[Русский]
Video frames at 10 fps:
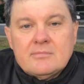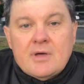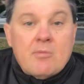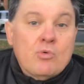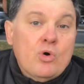
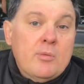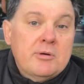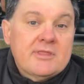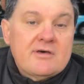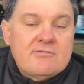А мог
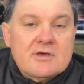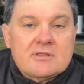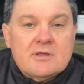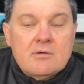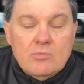бы,
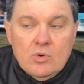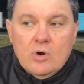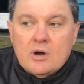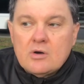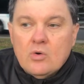наверное,
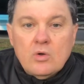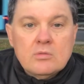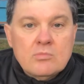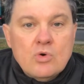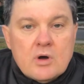мог,
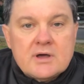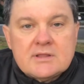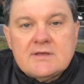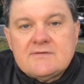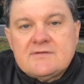он мог
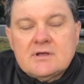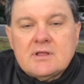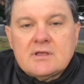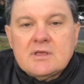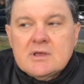это
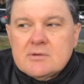сделать.